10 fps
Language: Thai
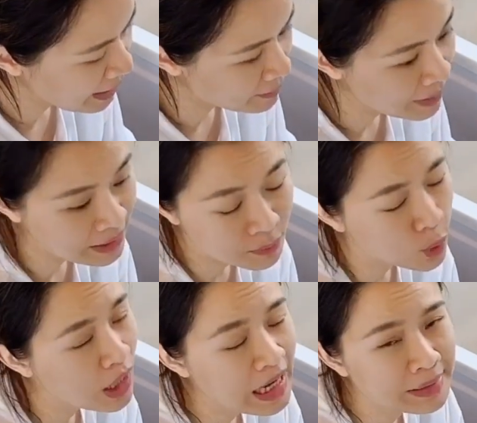ควรทิ้ง
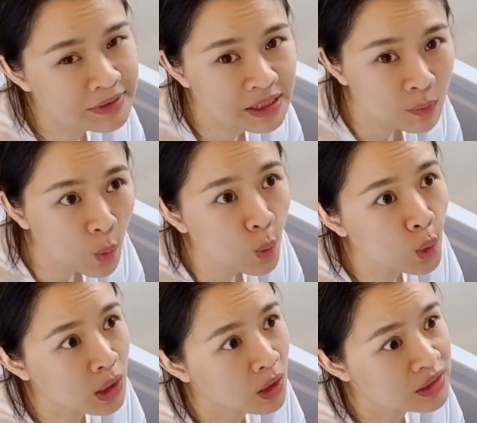ไว้เลยเพราะ
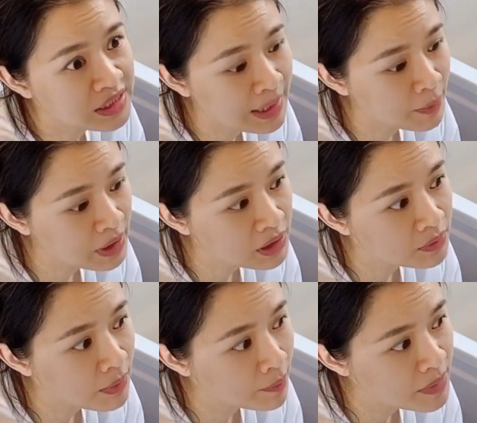ว่ามันจะ
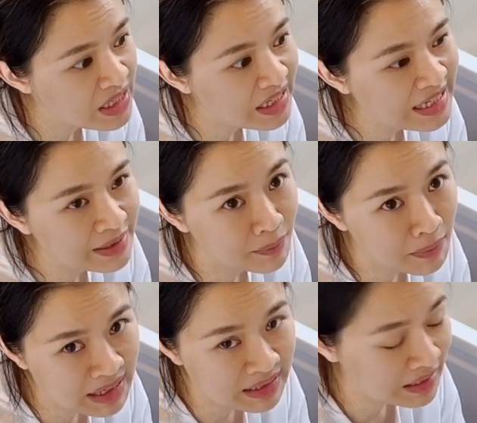มีคราบ
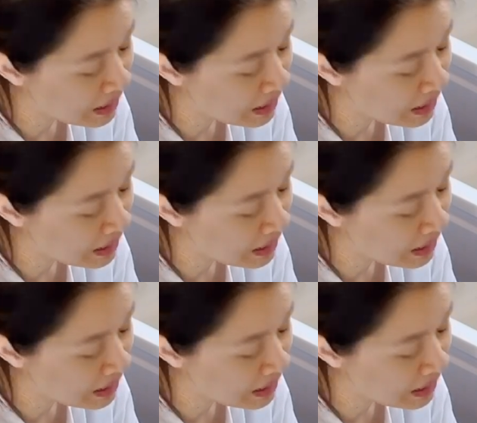ไขมั